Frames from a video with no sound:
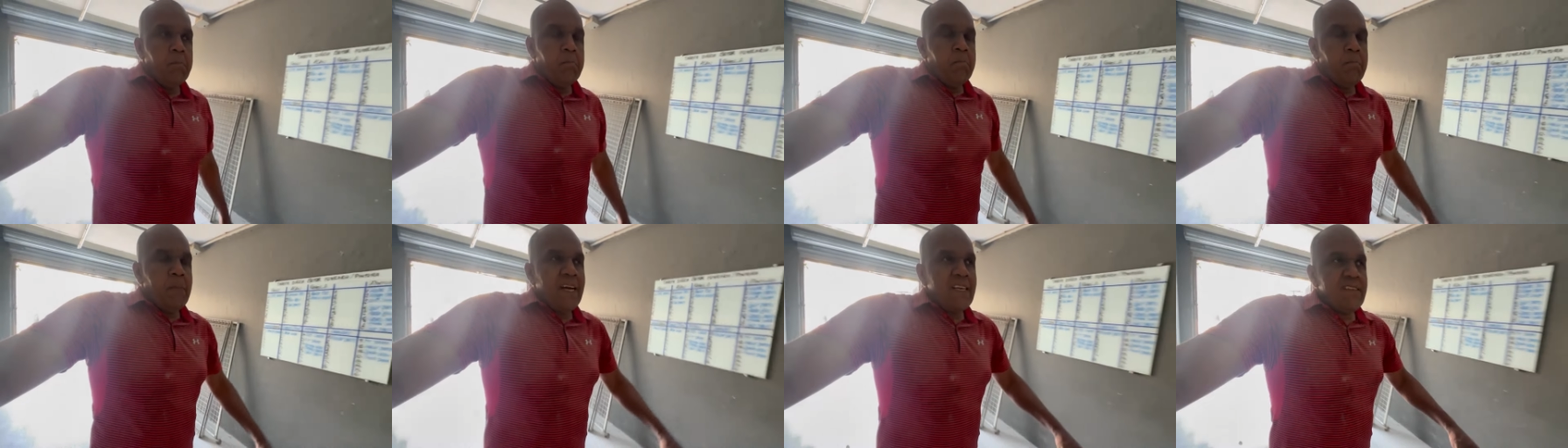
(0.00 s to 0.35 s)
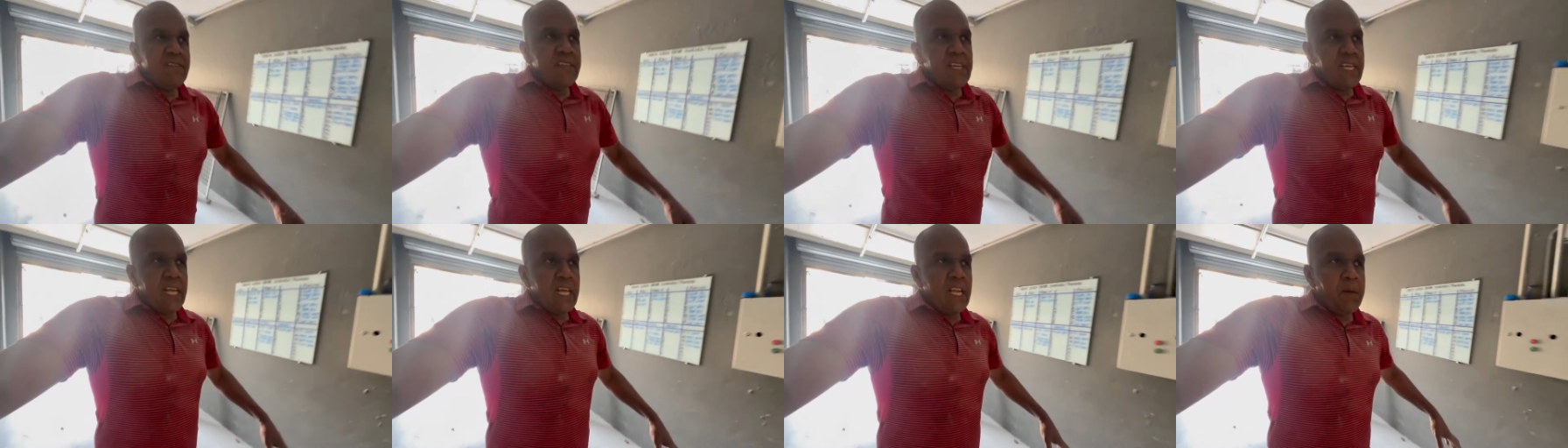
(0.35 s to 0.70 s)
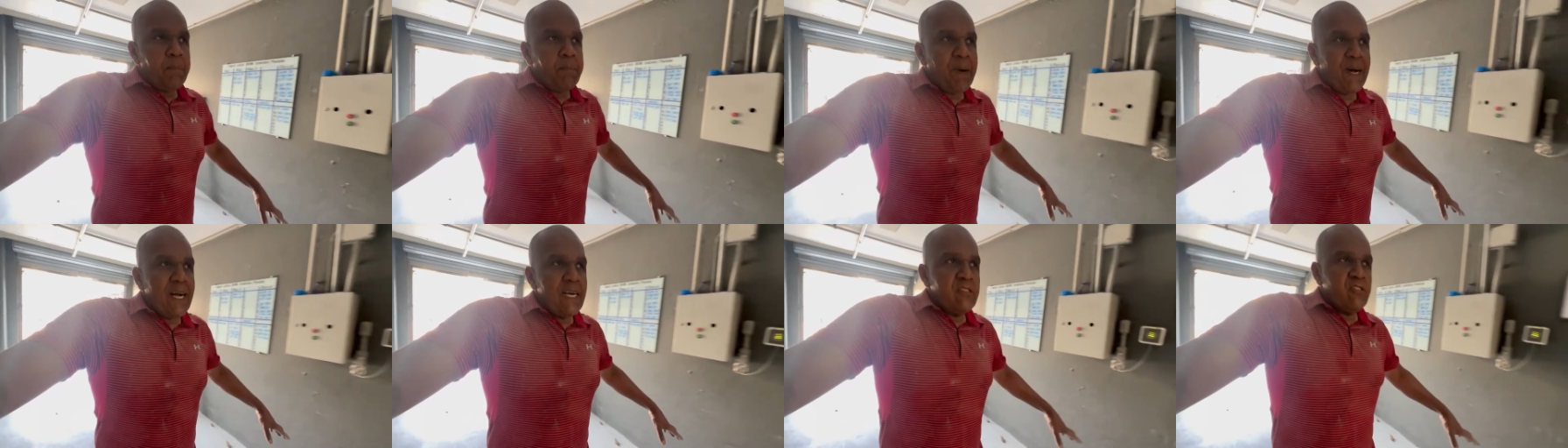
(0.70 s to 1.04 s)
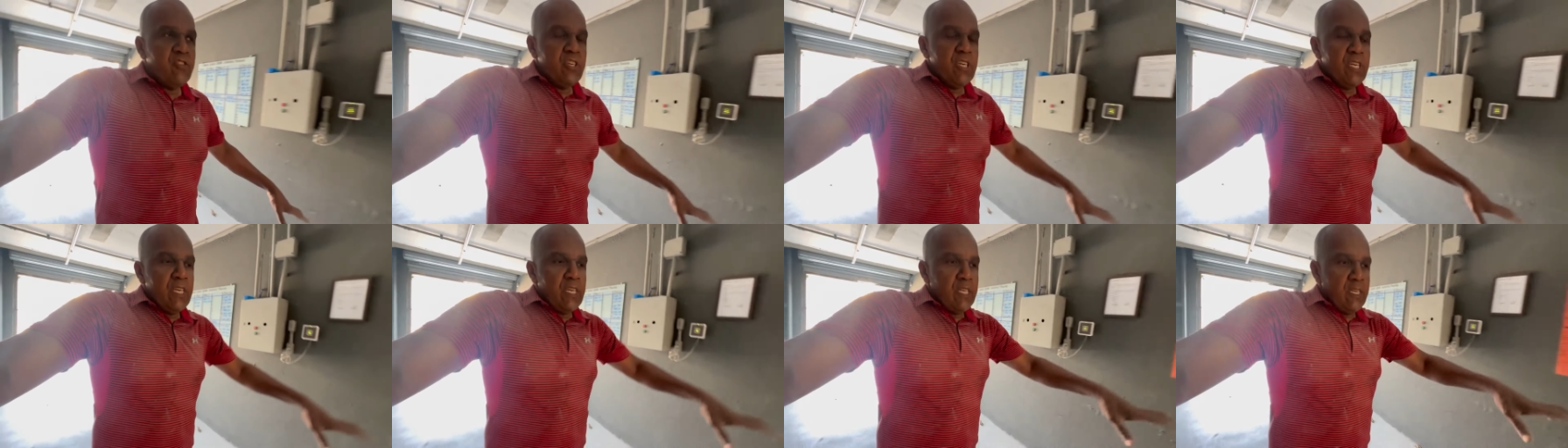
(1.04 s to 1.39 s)
mais naquela parte
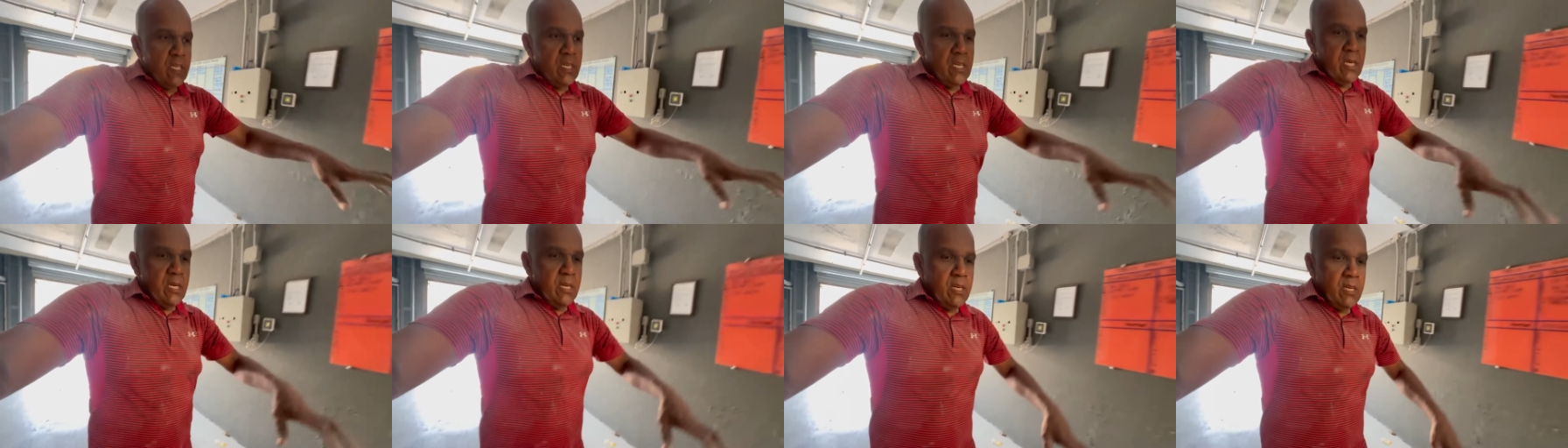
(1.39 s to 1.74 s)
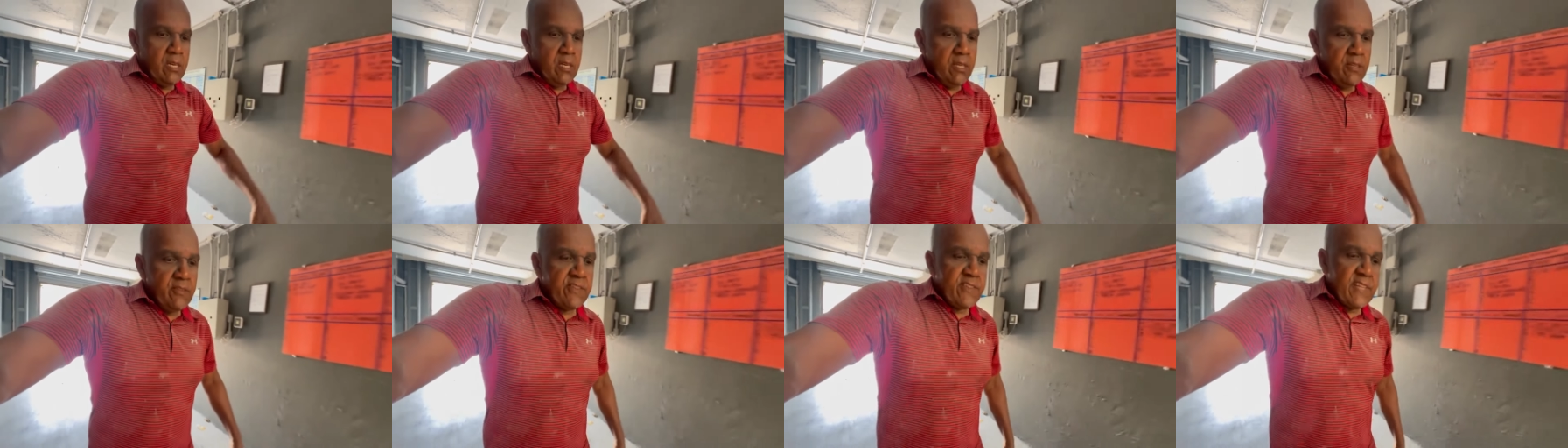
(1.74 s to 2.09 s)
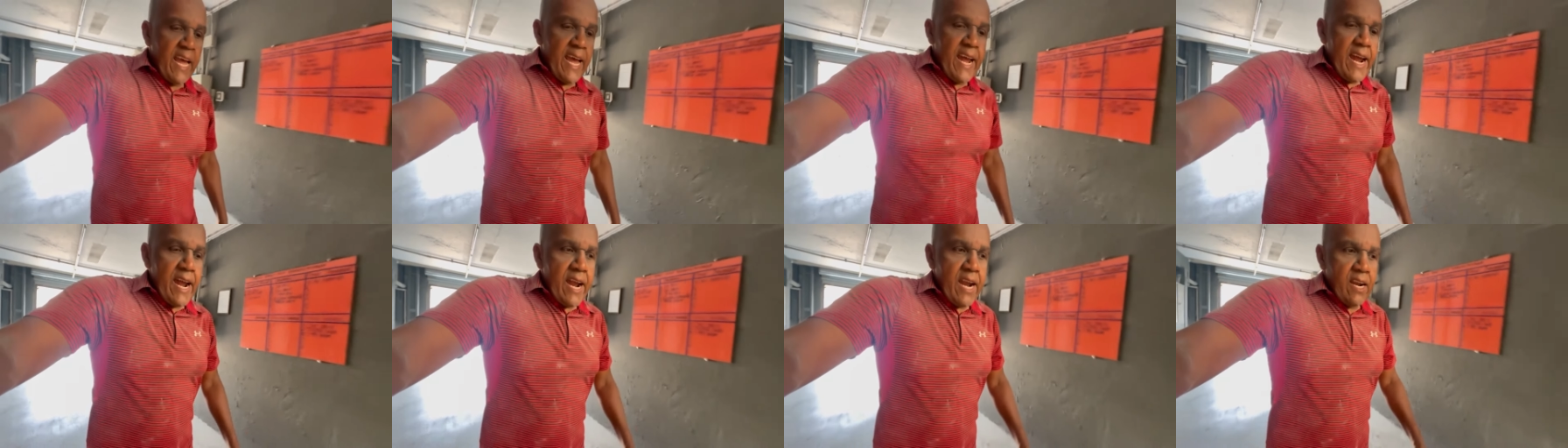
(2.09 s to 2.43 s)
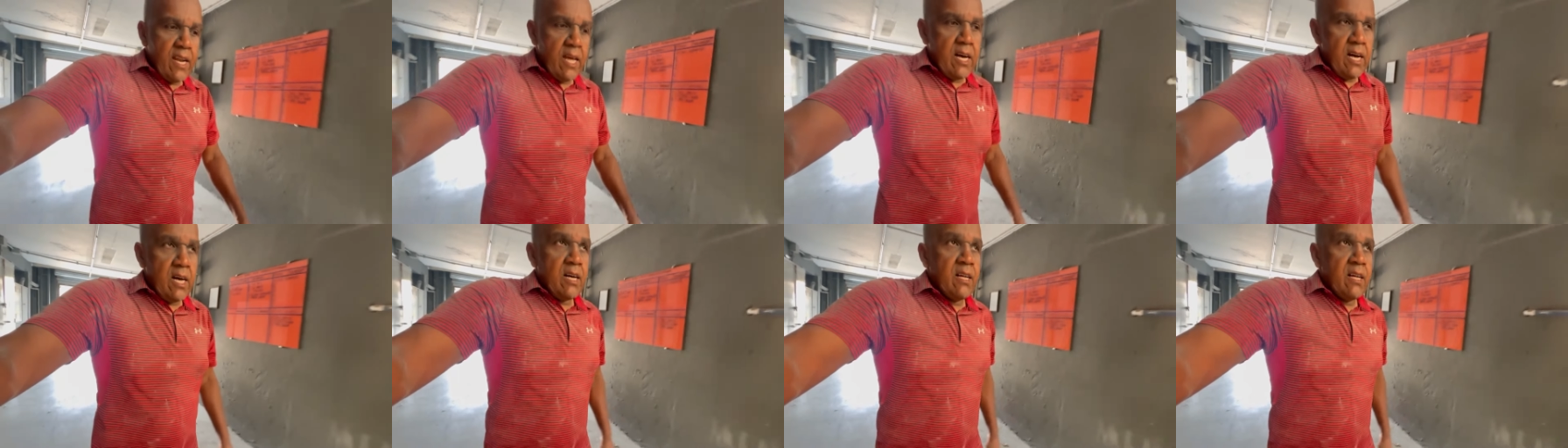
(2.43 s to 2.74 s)
externa,